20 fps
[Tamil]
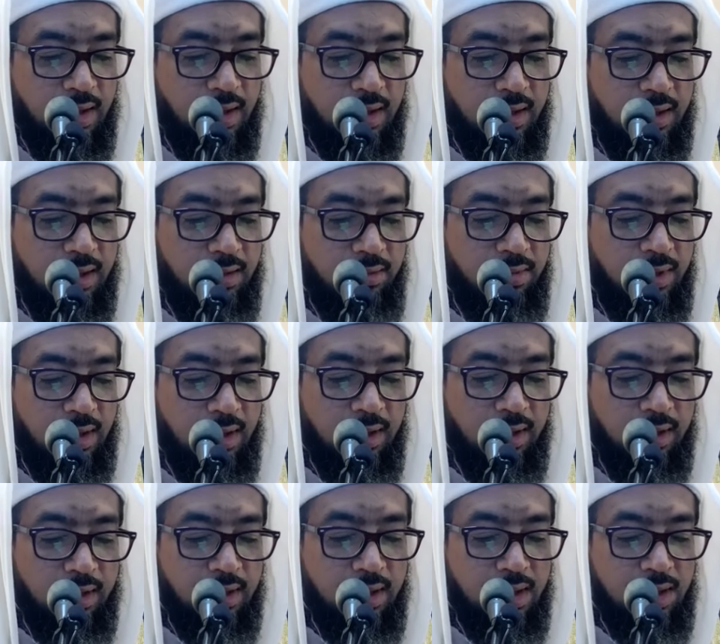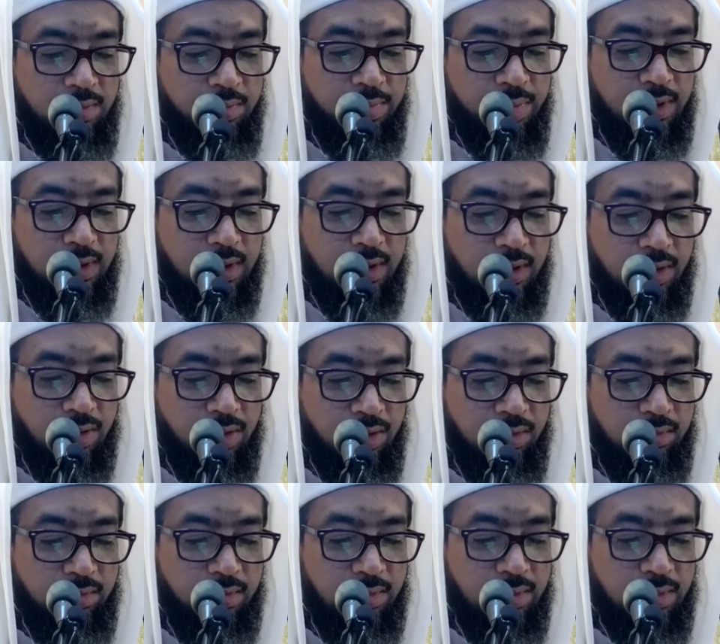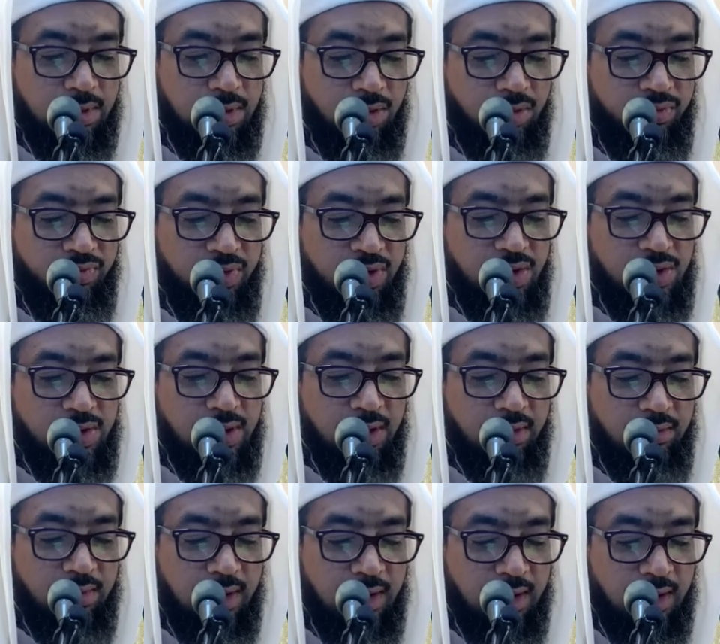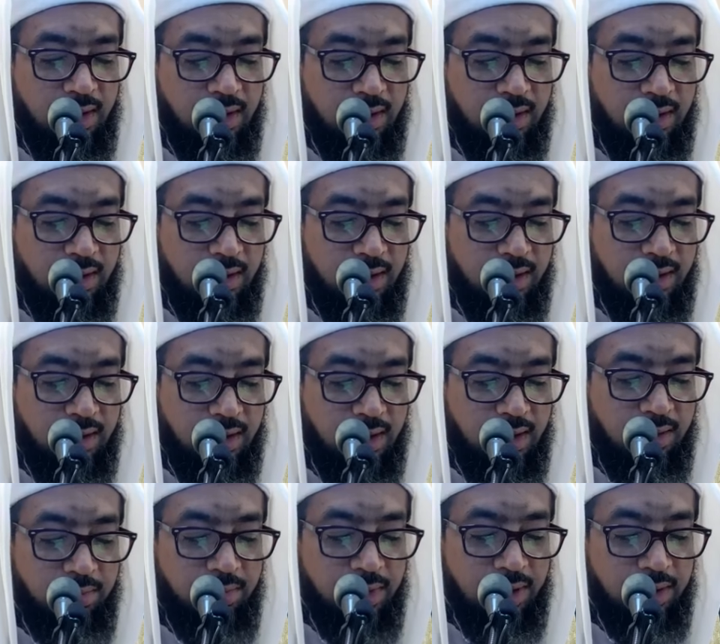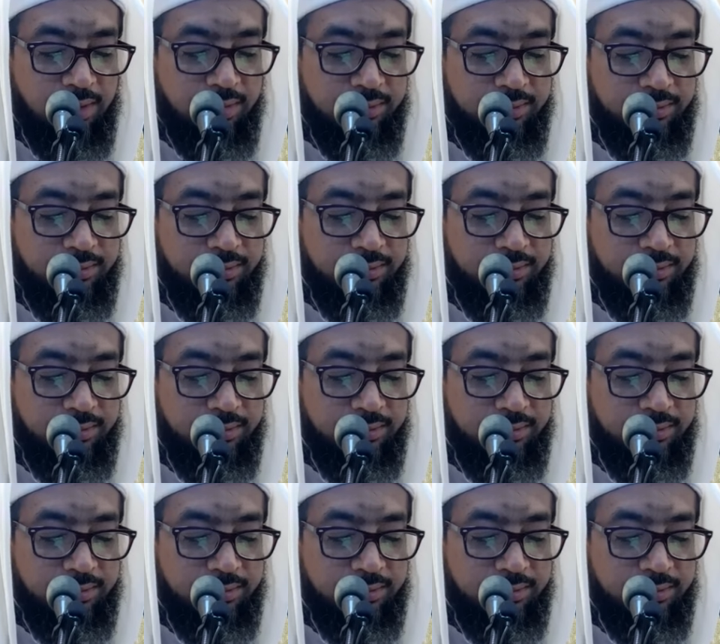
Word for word: அதன் வழி நடப்பதற்கும் தௌஃபிக் செய்வானாக ஆமீன்